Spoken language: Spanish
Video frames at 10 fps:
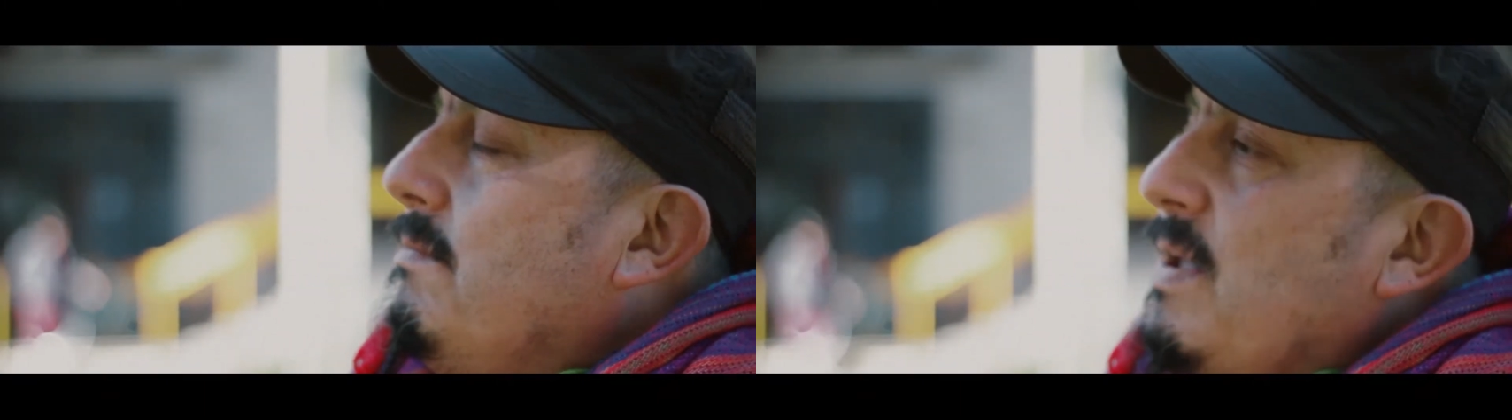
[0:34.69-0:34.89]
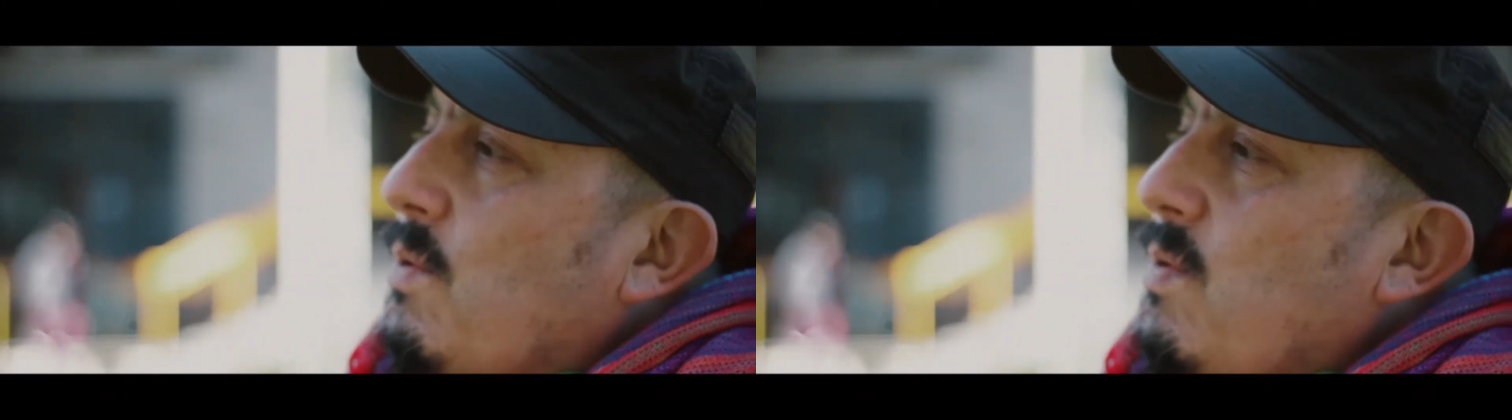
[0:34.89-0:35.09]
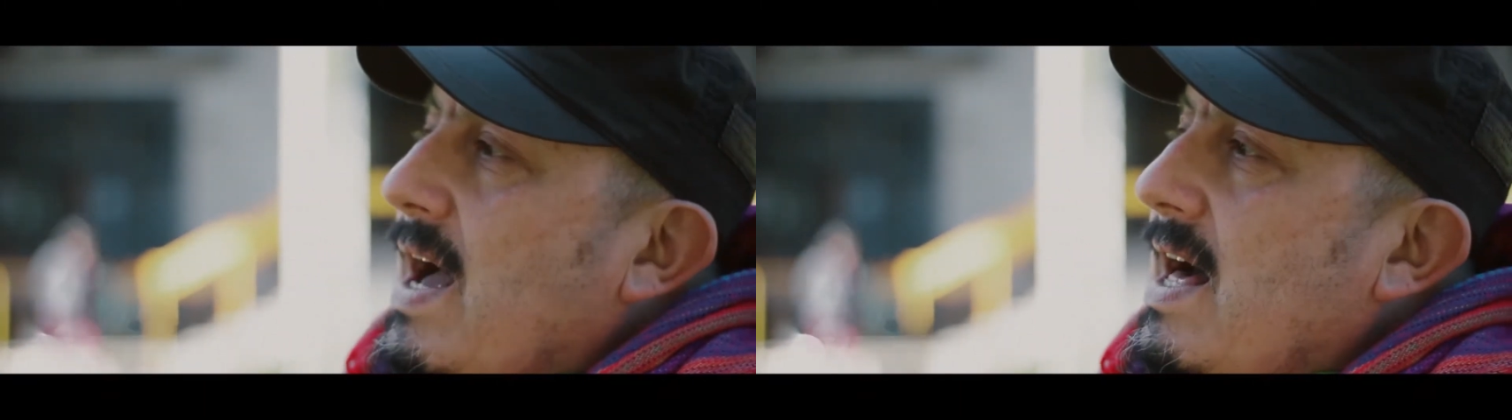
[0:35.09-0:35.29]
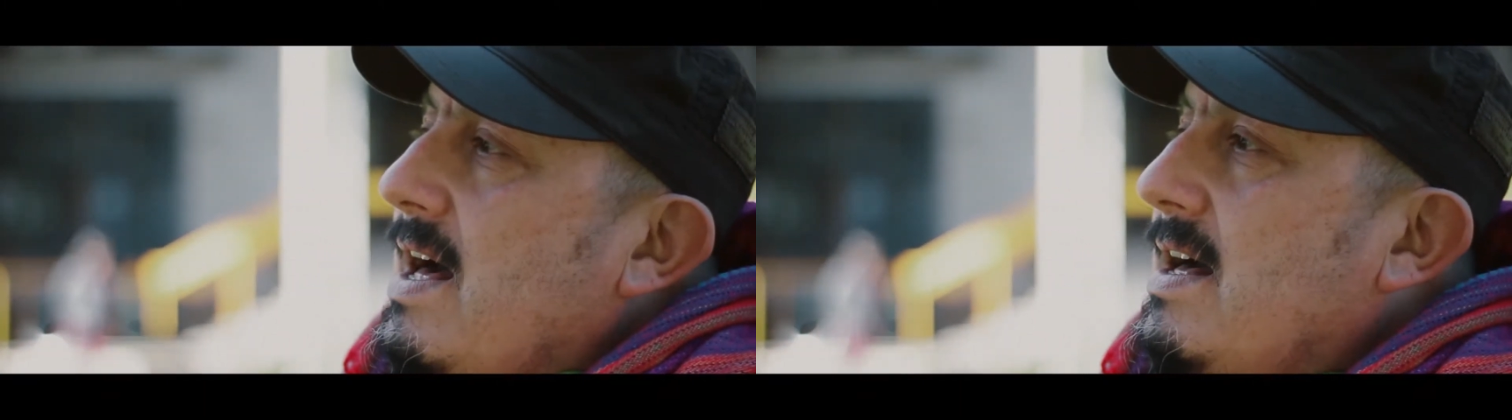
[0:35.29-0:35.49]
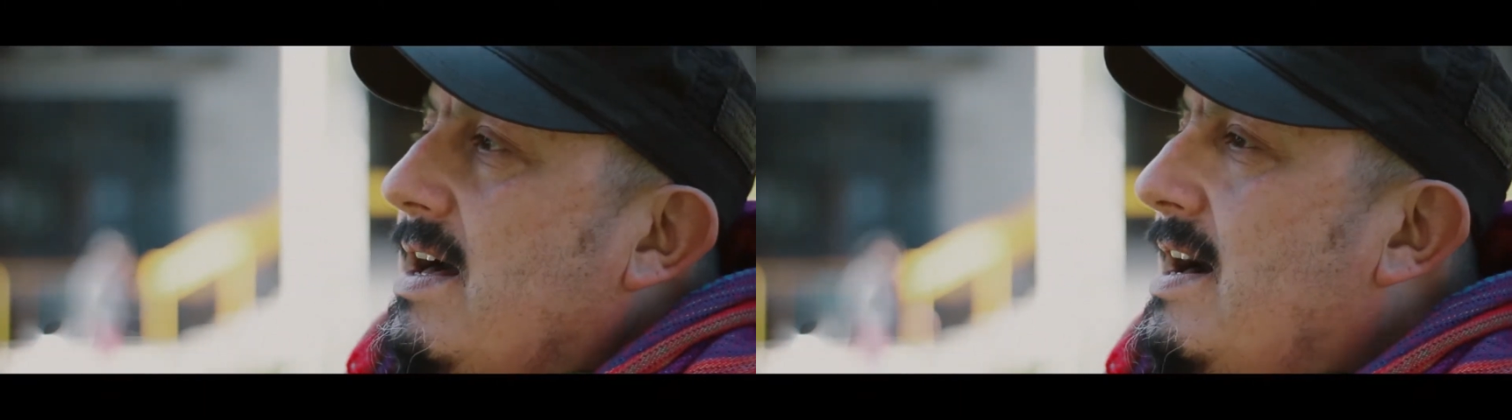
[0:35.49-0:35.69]

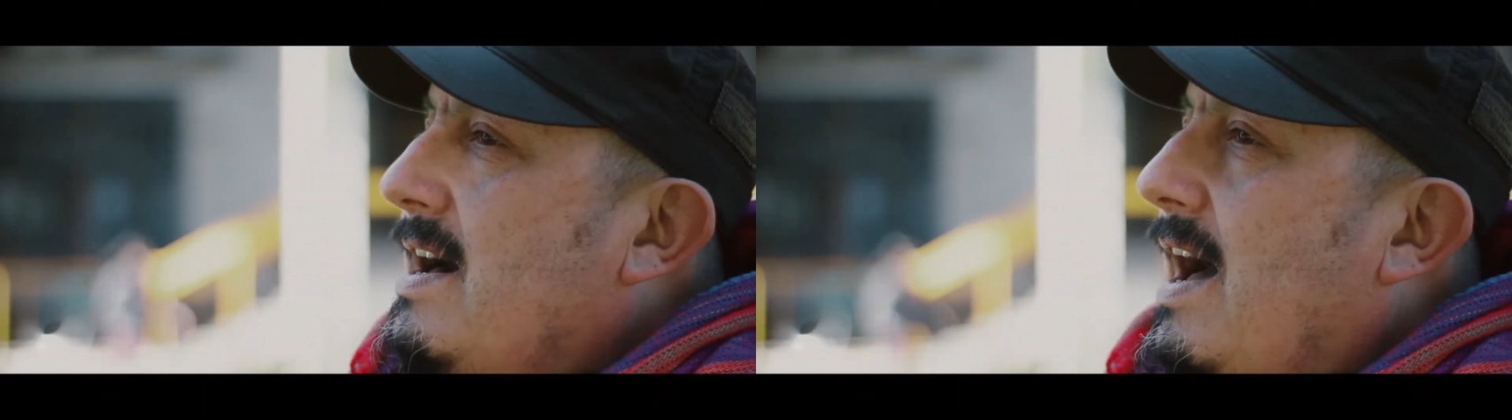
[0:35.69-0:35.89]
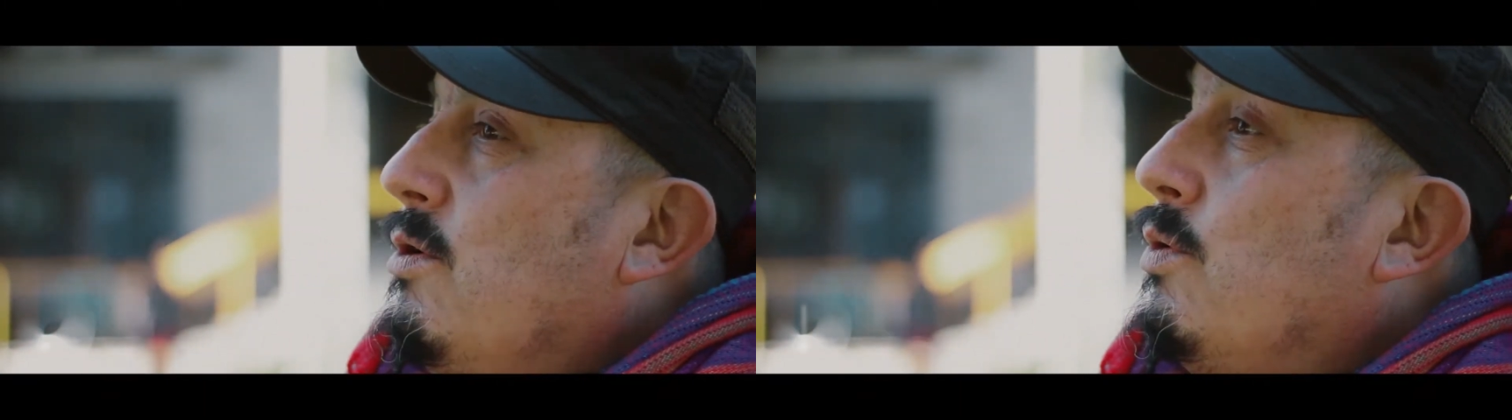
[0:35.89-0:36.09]
vinculadas a,